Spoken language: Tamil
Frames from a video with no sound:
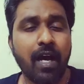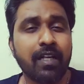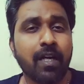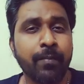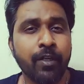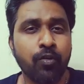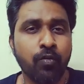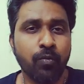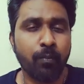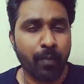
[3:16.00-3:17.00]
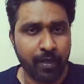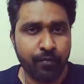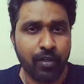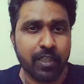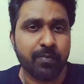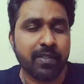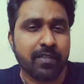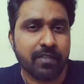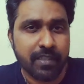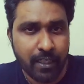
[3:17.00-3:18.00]
அண்ட் கம்மிங் டு மை ஃபியூல்
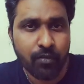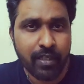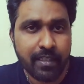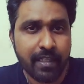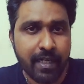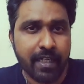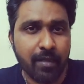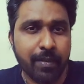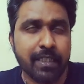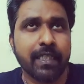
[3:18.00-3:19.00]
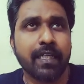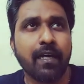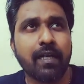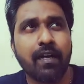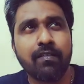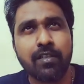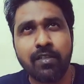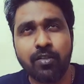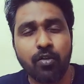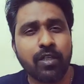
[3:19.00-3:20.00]
எக்ஸ்பென்சஸ் என்னோட இந்த ரைடில் பார்த்தீங்கன்னா நான்
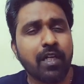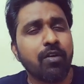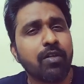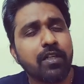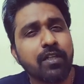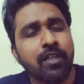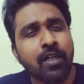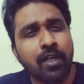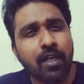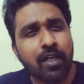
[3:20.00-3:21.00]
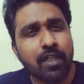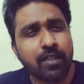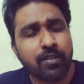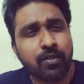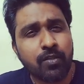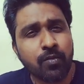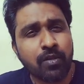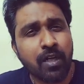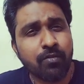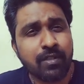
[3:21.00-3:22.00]
வந்துட்டு டோட்டலாக ஒரு டூ
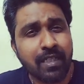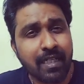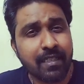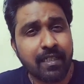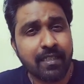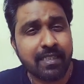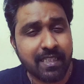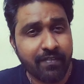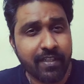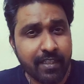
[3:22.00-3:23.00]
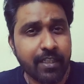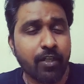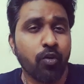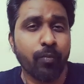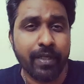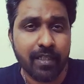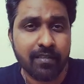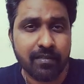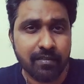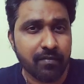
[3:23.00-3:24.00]
தௌசண்ட் ஹண்ட்ரட் அண்ட் செவன்டீன்
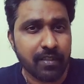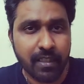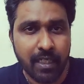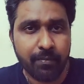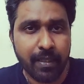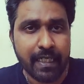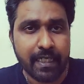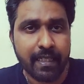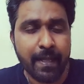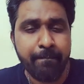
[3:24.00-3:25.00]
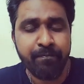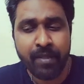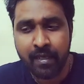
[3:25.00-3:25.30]
கிலோமீட்டர்ஸ் வந்து ரைட் பண்ணியிருந்தேன்